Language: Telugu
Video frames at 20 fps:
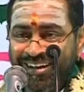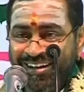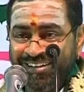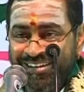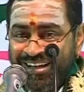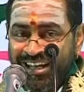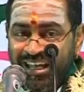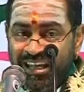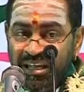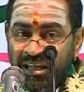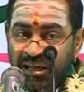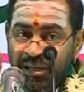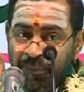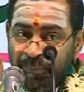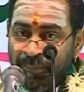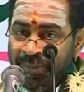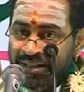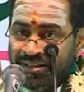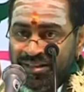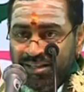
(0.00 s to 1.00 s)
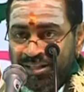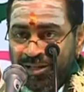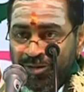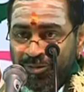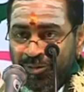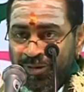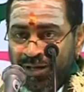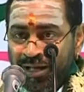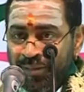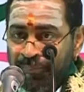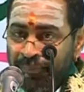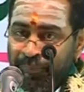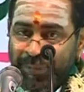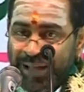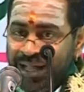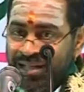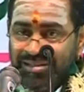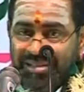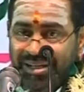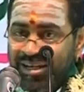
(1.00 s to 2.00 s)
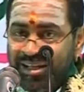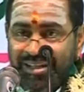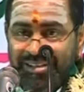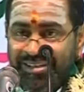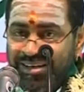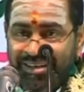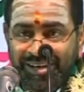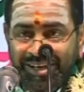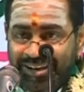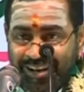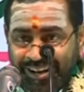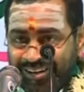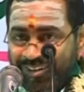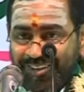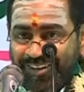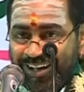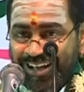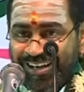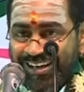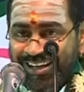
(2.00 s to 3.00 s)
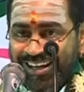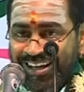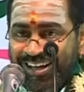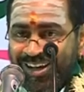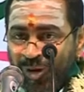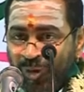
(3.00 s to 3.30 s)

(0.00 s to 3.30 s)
అందుకే ప్రతిదీ కూడా పాత్ర లేదని నేను అన్ను కానీ